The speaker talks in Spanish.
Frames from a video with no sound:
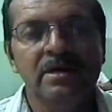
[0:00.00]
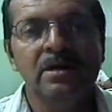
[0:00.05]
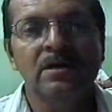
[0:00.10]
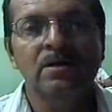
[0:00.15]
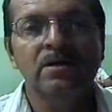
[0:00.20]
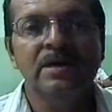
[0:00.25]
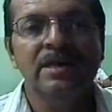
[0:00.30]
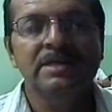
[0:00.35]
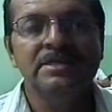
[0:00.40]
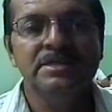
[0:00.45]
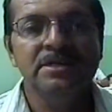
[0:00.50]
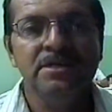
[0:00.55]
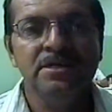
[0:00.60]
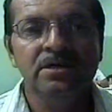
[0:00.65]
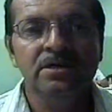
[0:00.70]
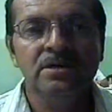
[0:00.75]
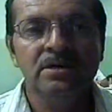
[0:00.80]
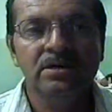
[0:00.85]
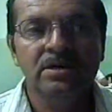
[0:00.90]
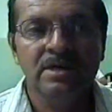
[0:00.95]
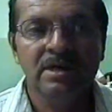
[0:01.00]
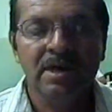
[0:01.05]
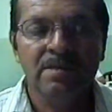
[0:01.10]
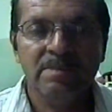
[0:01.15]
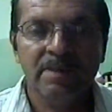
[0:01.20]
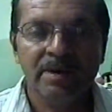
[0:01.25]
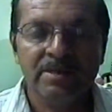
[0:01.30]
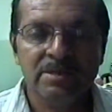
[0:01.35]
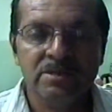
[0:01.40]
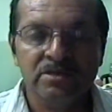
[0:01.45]
en el Congresillo qué
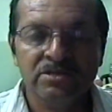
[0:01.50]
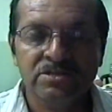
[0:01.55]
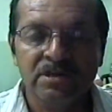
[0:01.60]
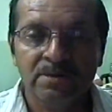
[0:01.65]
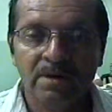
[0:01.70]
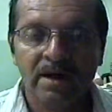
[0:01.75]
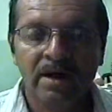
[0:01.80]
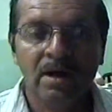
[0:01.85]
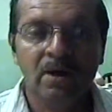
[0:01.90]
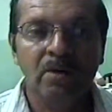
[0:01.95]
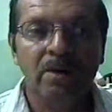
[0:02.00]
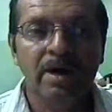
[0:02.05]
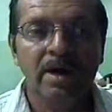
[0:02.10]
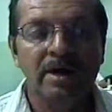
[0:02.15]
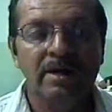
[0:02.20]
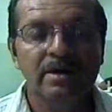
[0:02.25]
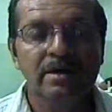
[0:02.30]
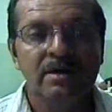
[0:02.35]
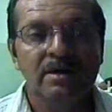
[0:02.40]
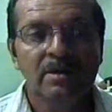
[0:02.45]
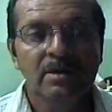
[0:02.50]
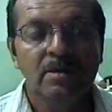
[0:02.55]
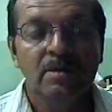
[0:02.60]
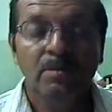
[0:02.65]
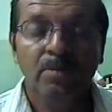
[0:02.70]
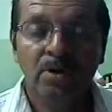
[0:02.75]
partidos se van a jugar